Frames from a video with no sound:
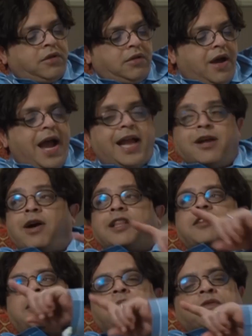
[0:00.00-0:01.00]
الله احلى
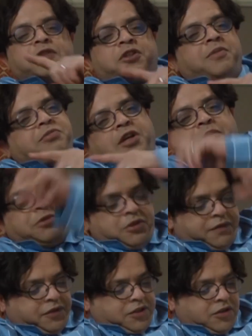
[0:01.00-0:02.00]
واحده تعمل في الشاور ما بتحبش
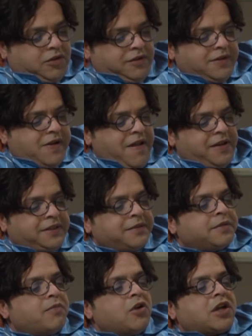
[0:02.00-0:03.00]
في الشاور
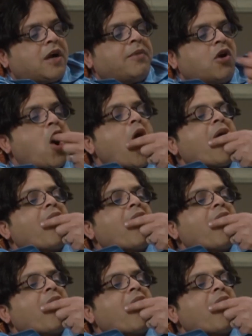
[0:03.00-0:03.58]
بقول لك يا منار